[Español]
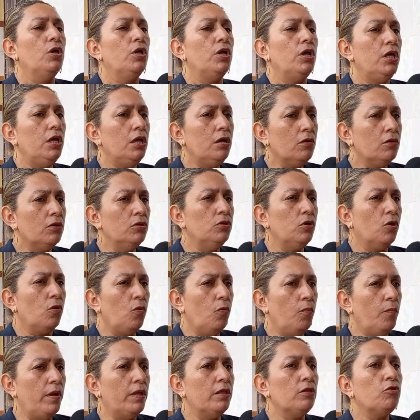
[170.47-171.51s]
y con
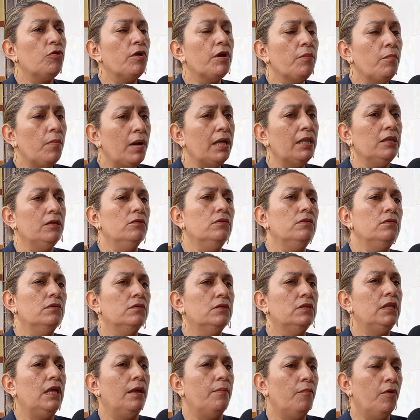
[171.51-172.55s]
documento en mano
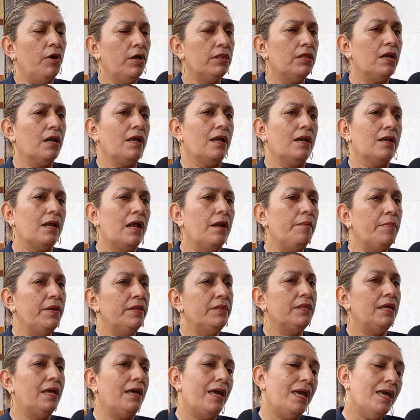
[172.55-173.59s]
demuestre que
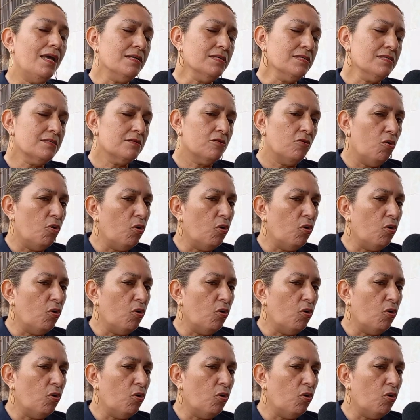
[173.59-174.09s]
realmente es